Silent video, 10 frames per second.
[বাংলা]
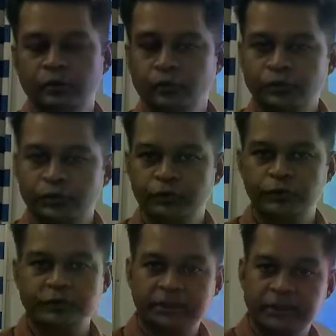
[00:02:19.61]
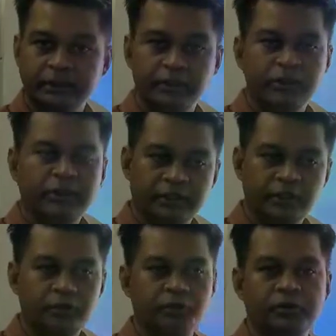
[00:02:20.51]
উত্তরগুলো দিয়ে দিব এতে
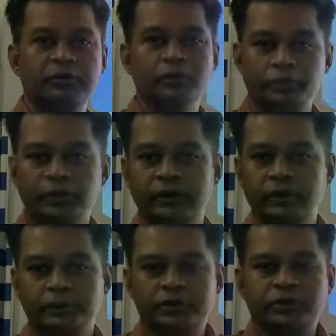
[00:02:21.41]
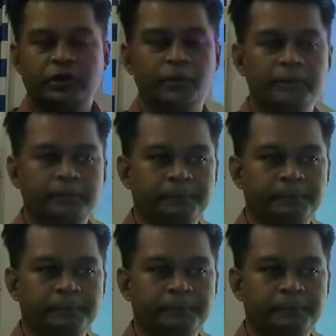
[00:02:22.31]
করে তুমি উপকৃত হবে